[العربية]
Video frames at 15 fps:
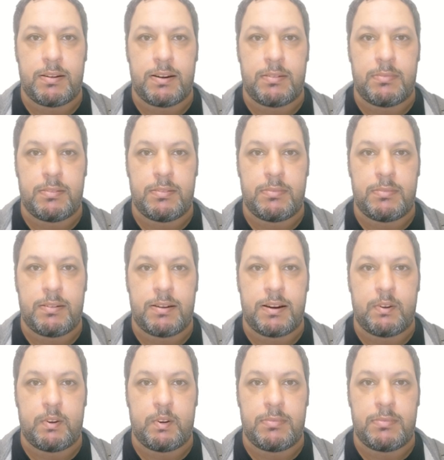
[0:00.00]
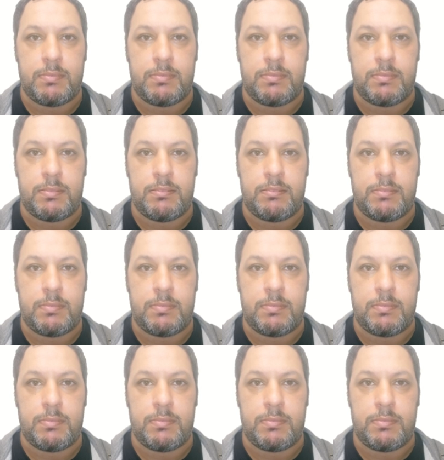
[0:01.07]
للقبول في النهاية
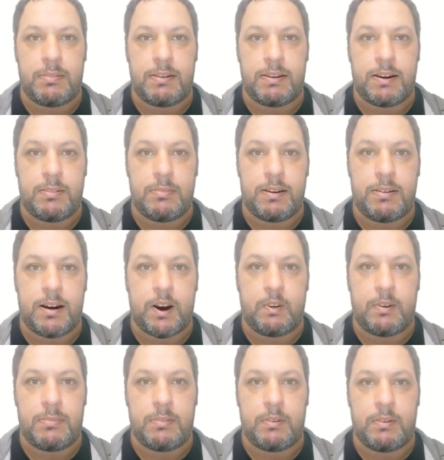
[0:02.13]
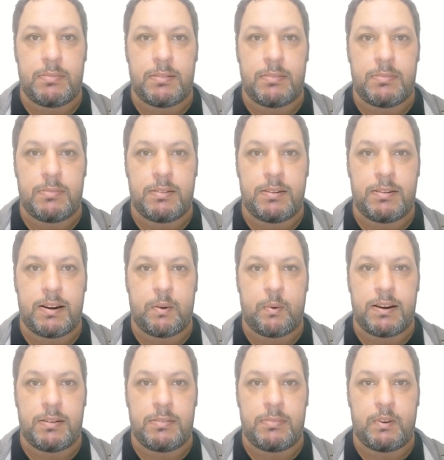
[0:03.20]
فلا واشنطن ولا
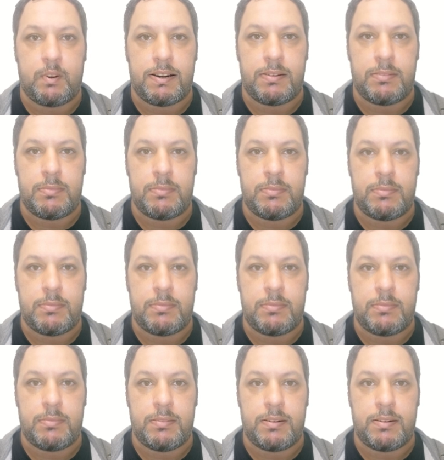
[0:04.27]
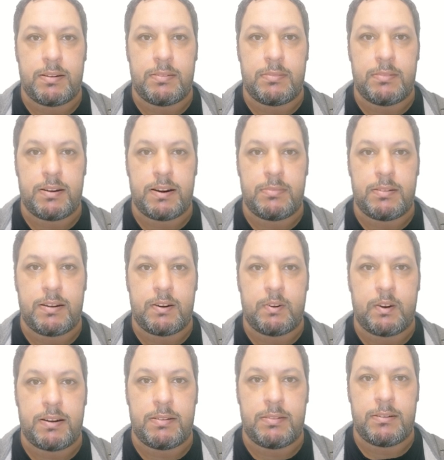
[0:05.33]
باريس تريدان أن
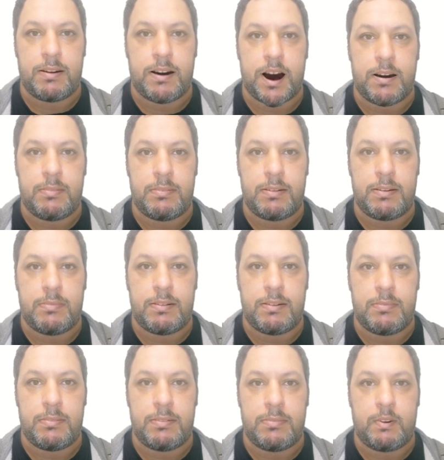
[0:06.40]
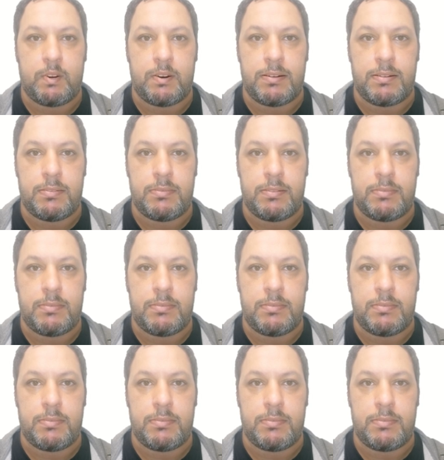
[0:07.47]
يلحق العراق بالمحور الشرقي